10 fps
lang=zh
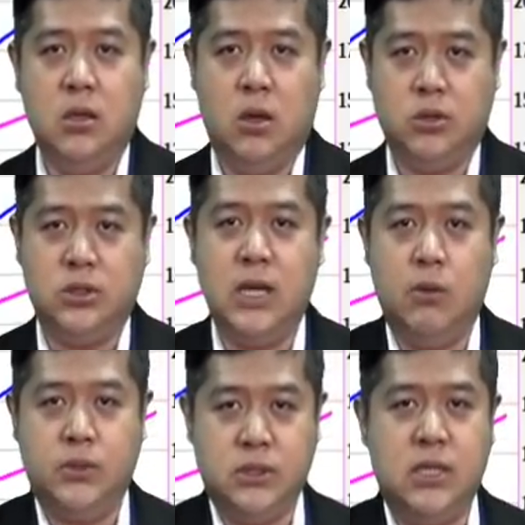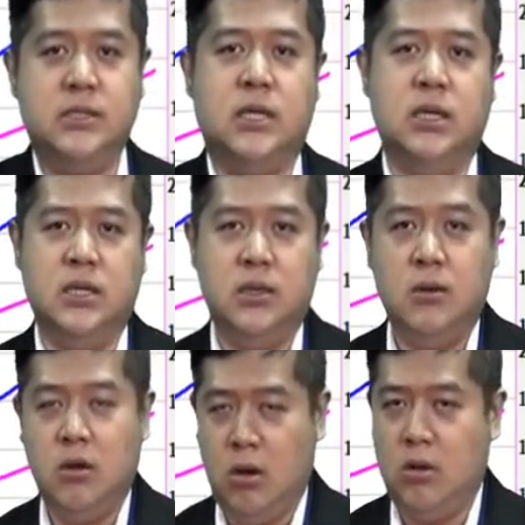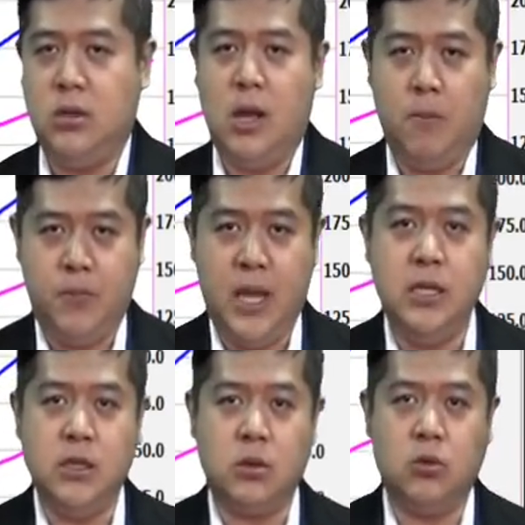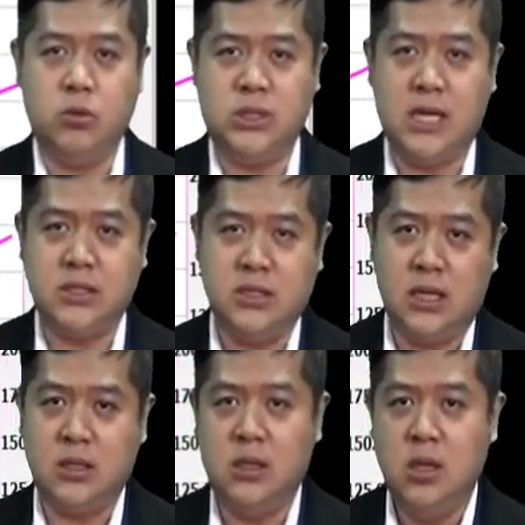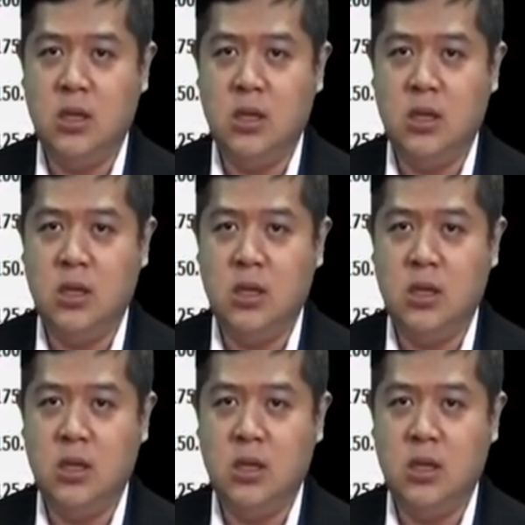哦，就像我们之前讲的，哦，那种便宜的股价是一样的。